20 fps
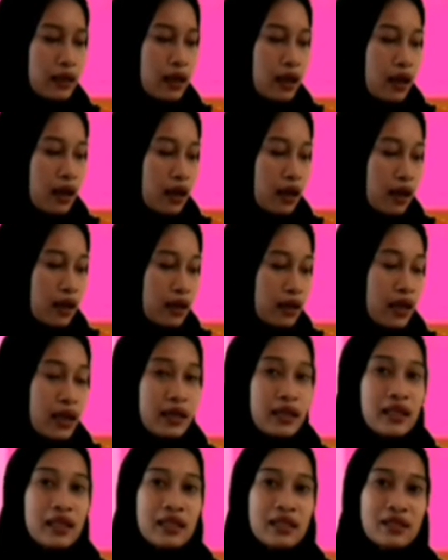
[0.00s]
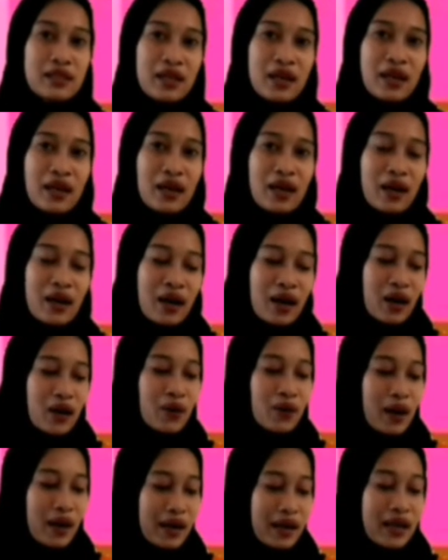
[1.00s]
ada hijau
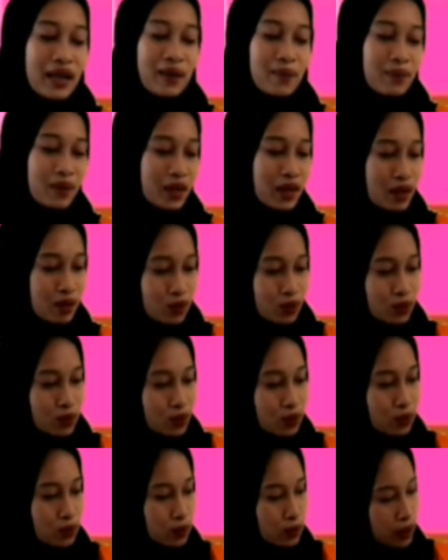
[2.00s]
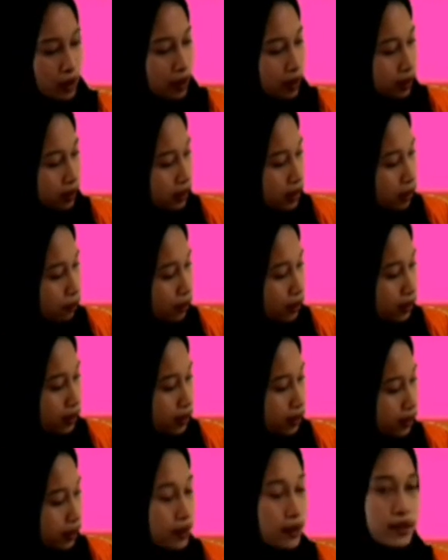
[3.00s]
ada biru ada
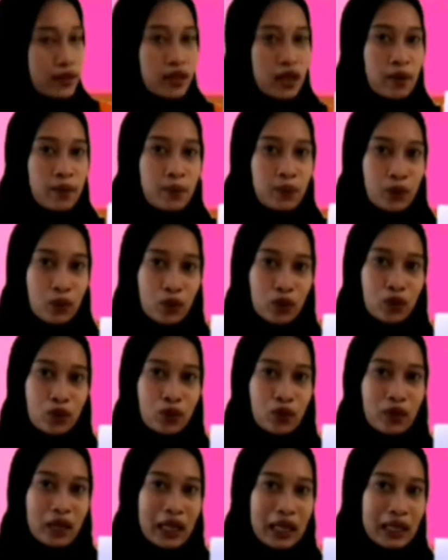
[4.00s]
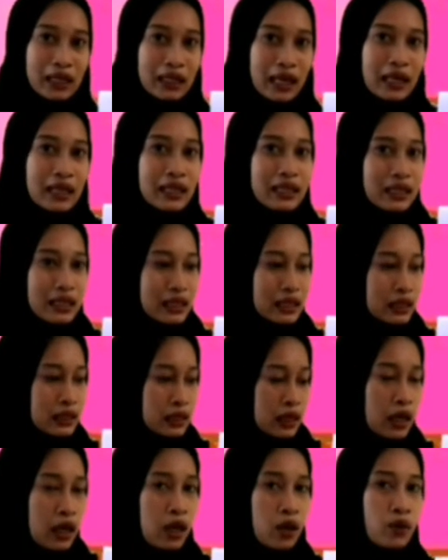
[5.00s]
warnanya yang campur kuning dan
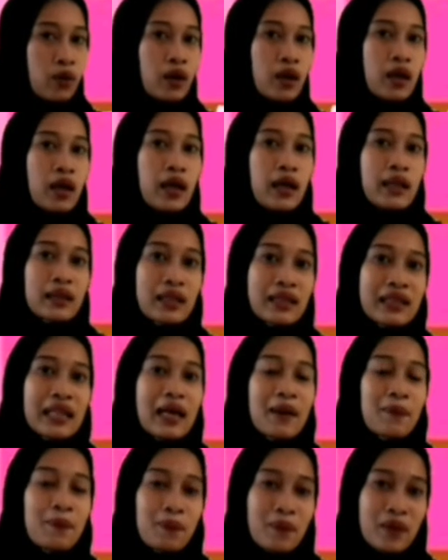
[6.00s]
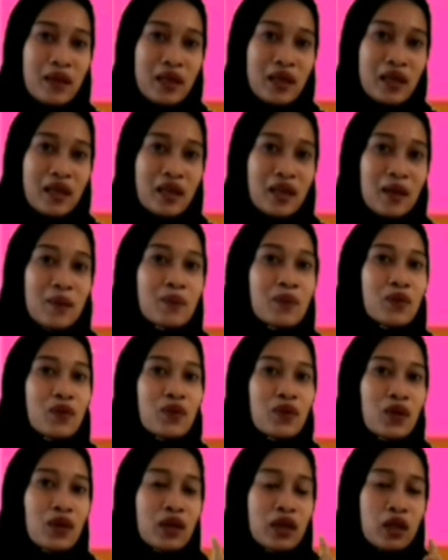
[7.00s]
hijau tetapi
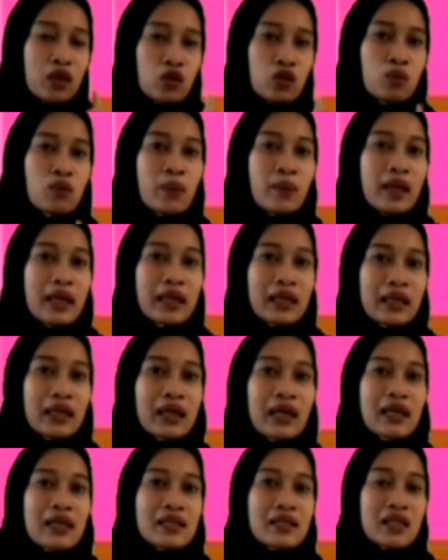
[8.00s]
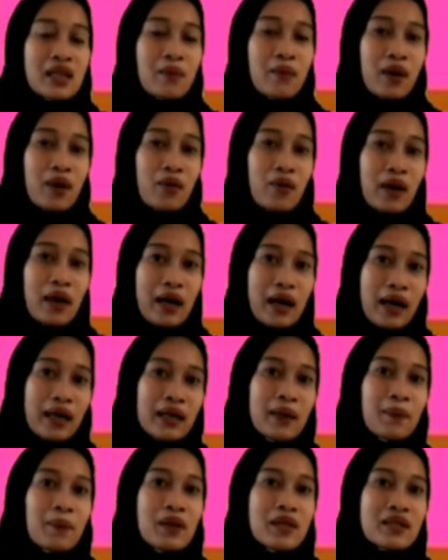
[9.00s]
bunglon itu memiliki keistimewaan
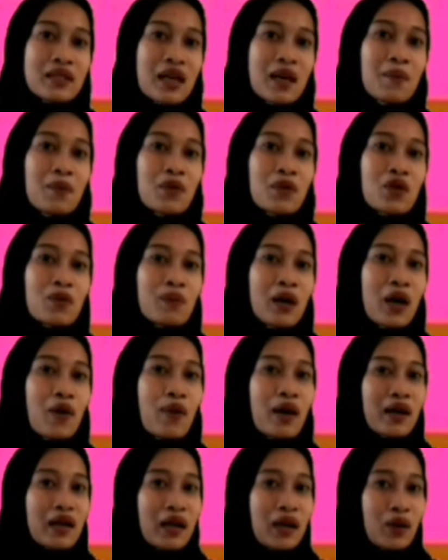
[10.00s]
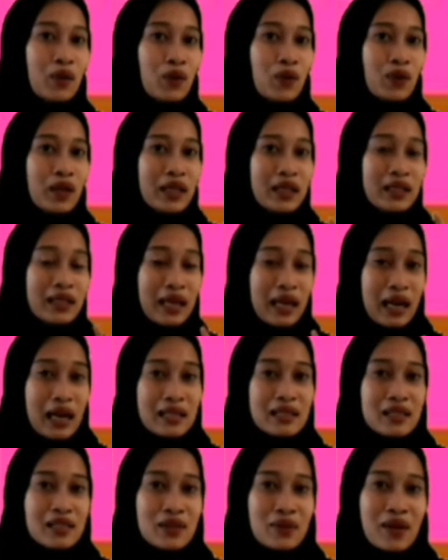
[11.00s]
bisa merubah warna kulitnya
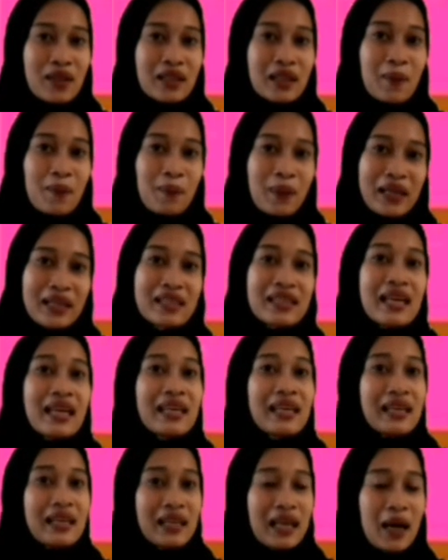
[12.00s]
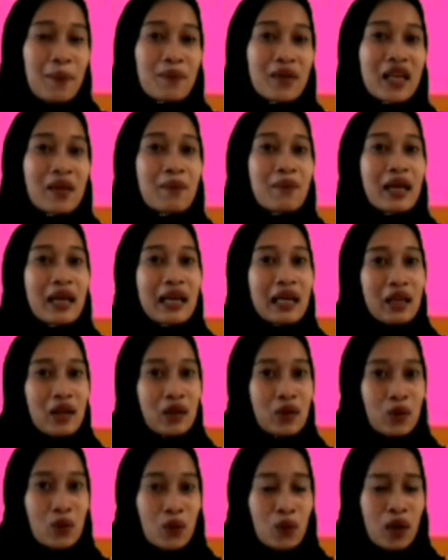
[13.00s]
sesuai tempat dia hinggap dan
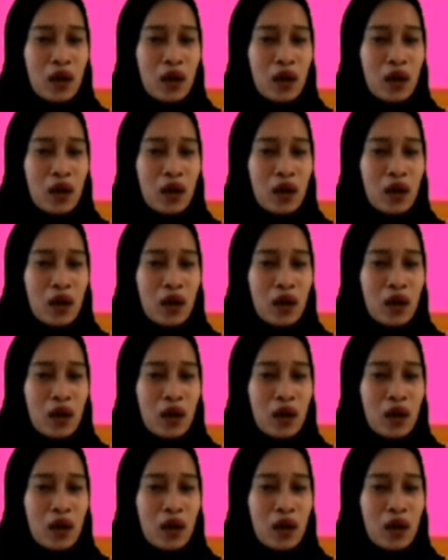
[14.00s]
berlindung.